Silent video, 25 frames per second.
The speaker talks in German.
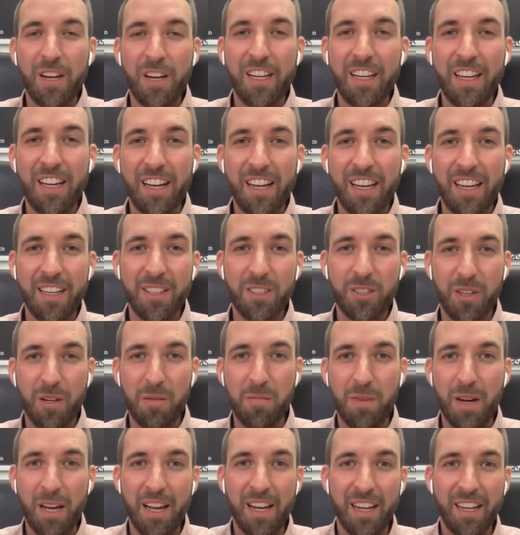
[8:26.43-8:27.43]
ja eh zu
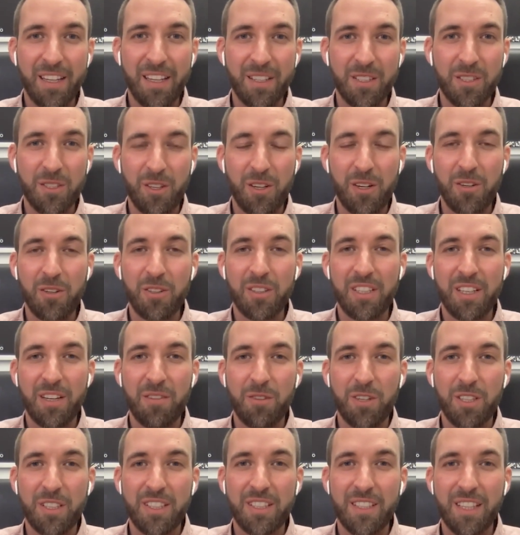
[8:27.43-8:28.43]
den Bayern gehen soll und
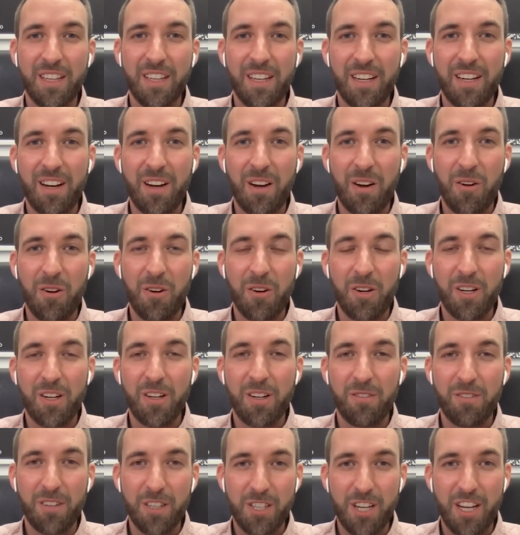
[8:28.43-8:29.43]
da wird es ja auch
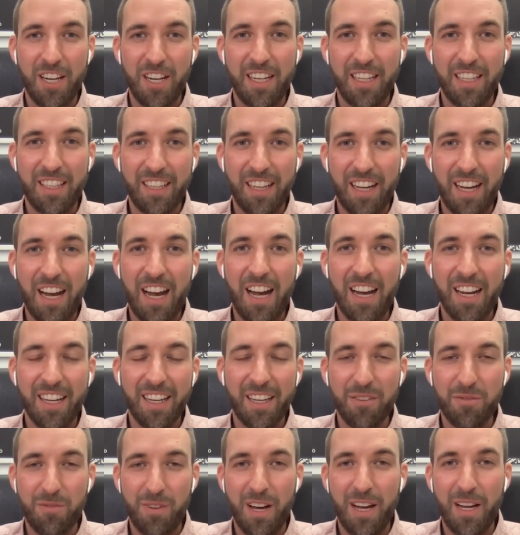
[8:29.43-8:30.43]
wahrscheinlich
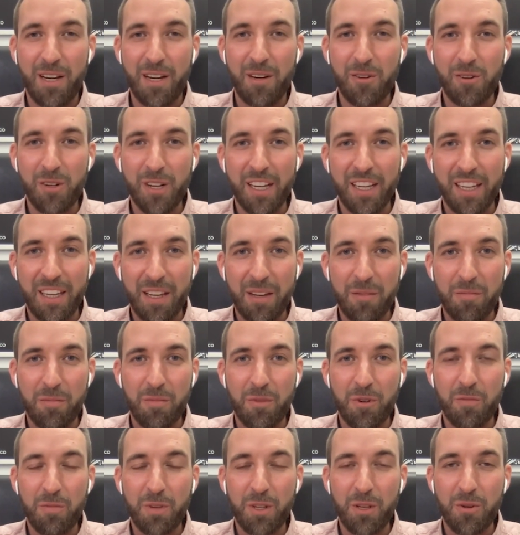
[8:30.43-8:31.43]
haarige Verhandlungen
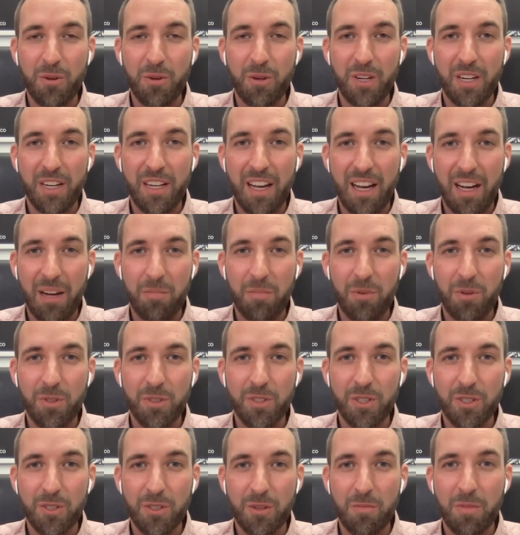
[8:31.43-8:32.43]
geben um die Höhe der
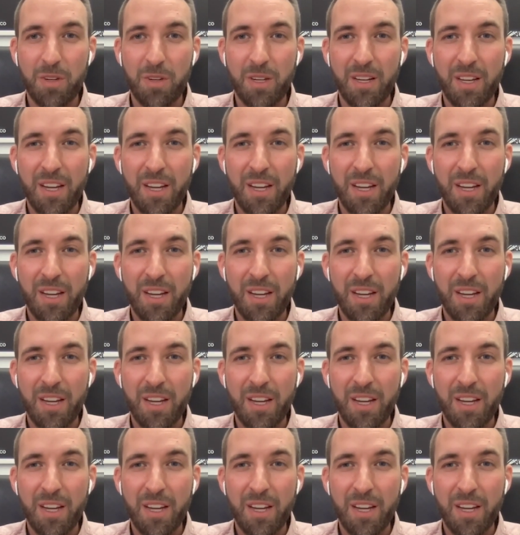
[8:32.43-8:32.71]
Ablösesumme,